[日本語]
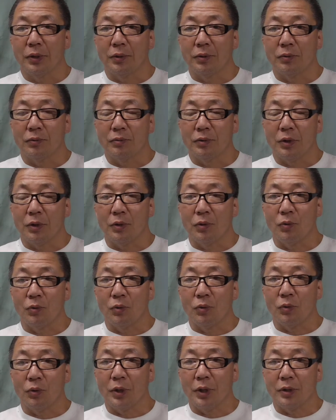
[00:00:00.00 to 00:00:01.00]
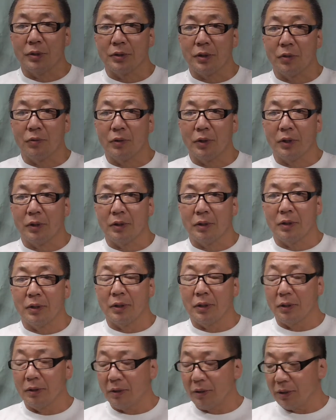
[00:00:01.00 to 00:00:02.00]
言うていろいろ検査をやったり
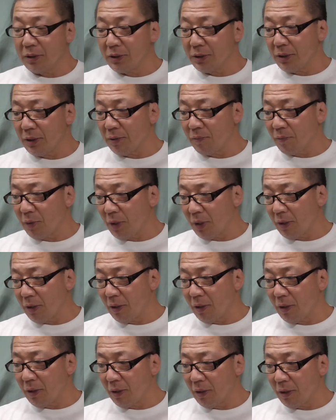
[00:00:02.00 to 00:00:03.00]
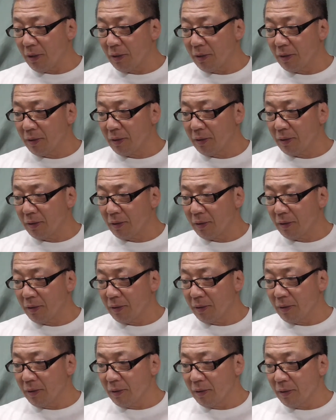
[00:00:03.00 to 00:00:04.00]
なんだりして、まあ、
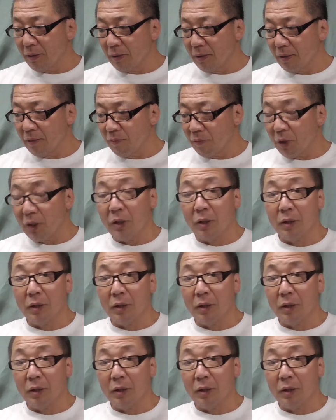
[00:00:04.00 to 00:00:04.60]
まあ、